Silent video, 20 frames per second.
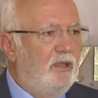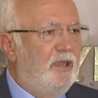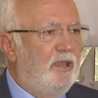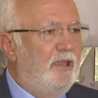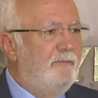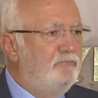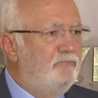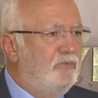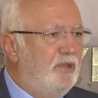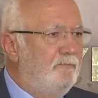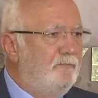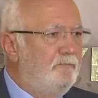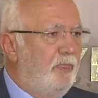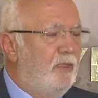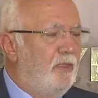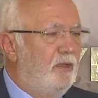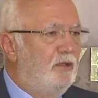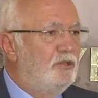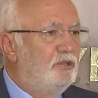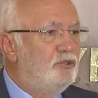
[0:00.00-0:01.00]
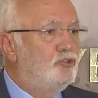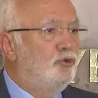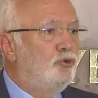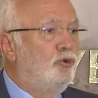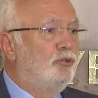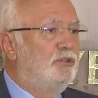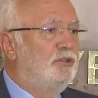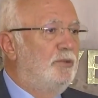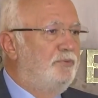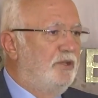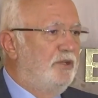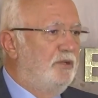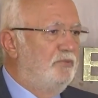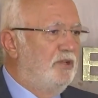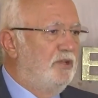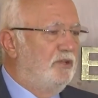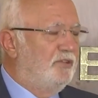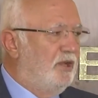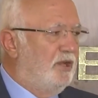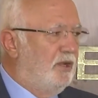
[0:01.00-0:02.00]
hem de sigorta
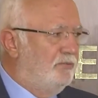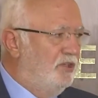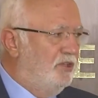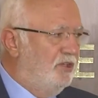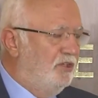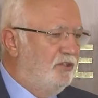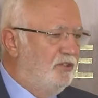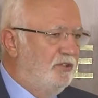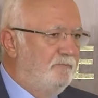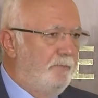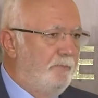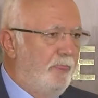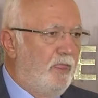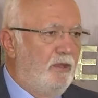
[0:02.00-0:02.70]
primine tabiydi.